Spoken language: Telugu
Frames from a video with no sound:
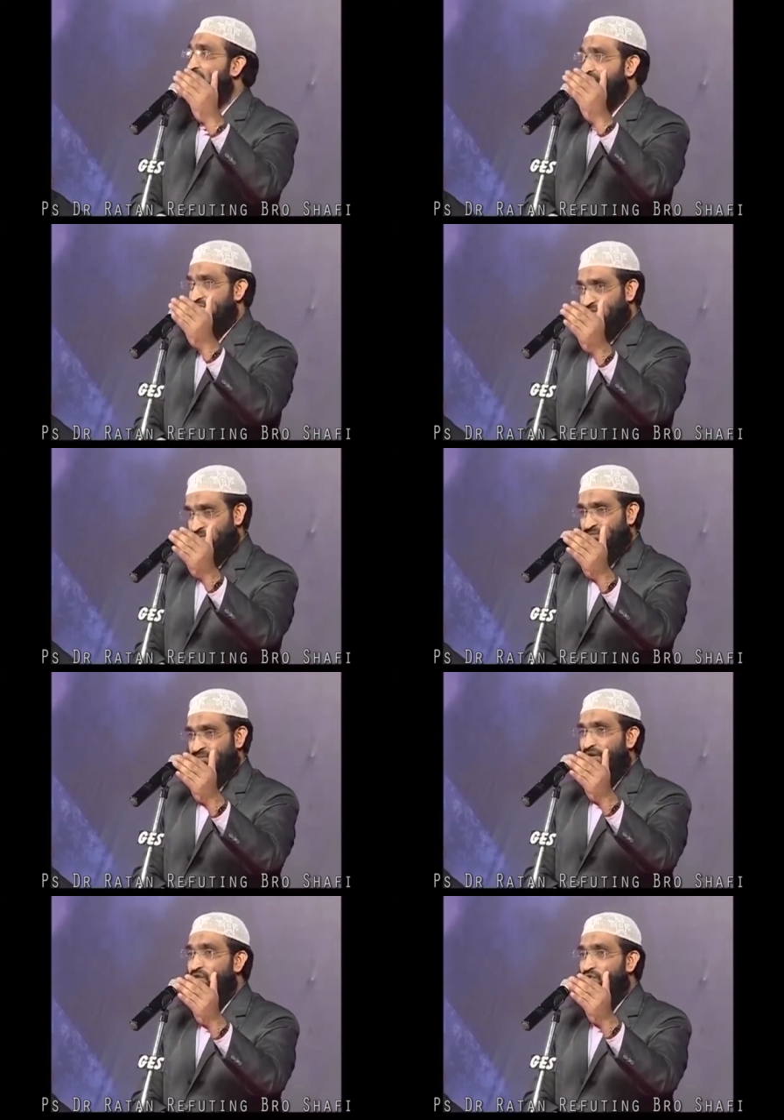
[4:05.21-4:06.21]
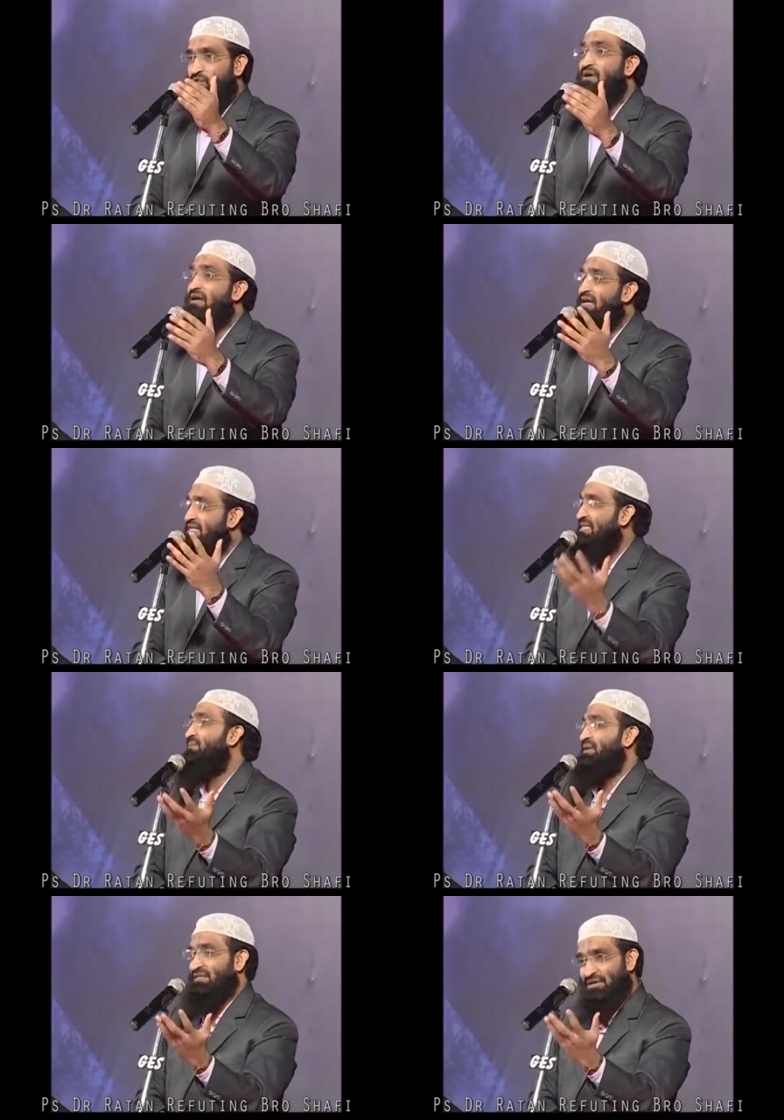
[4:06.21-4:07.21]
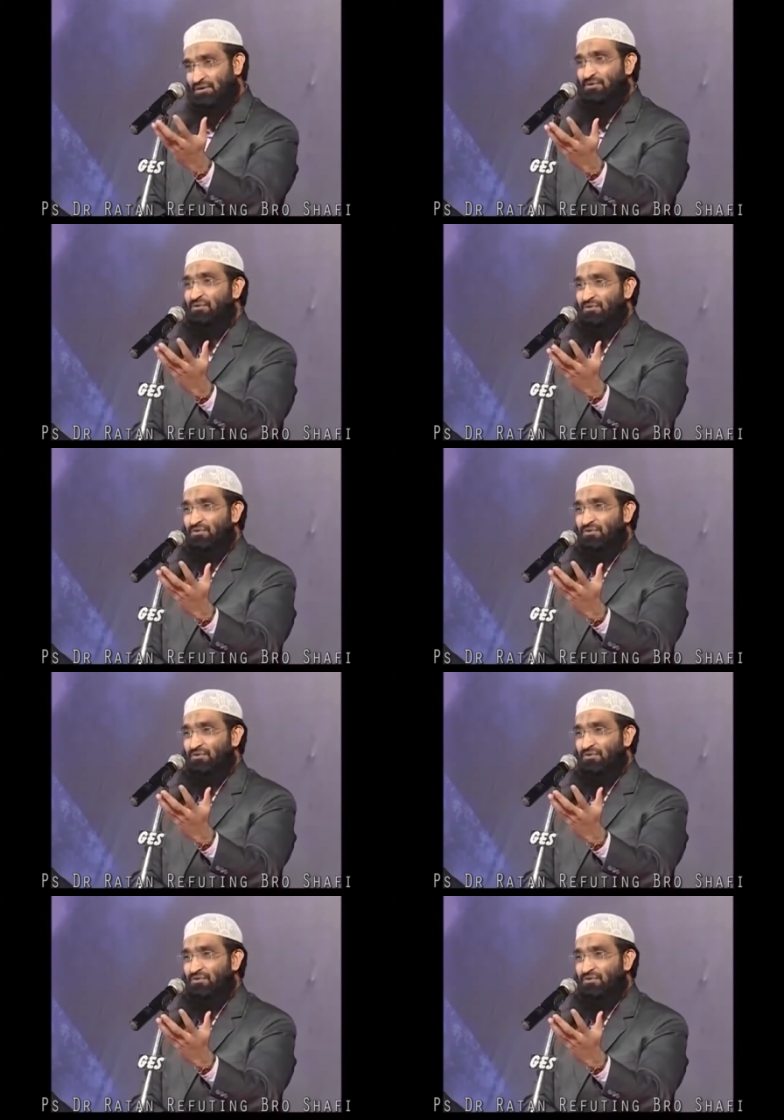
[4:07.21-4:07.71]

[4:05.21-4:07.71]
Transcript: చాలా ఇష్టం ఎందుకు కష్టపడతాడు